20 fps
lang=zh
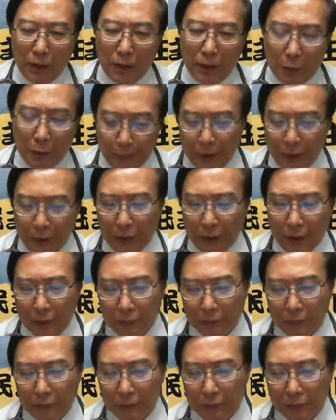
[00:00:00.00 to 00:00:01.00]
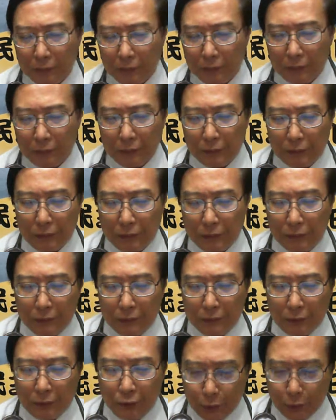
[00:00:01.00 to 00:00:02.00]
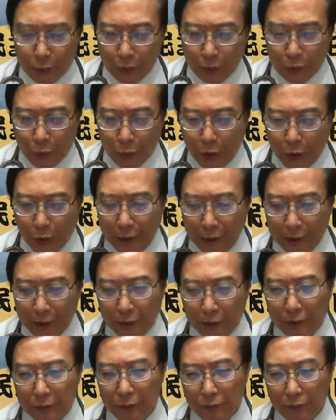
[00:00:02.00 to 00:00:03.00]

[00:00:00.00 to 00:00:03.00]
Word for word: 阿变啊，受到伤害了。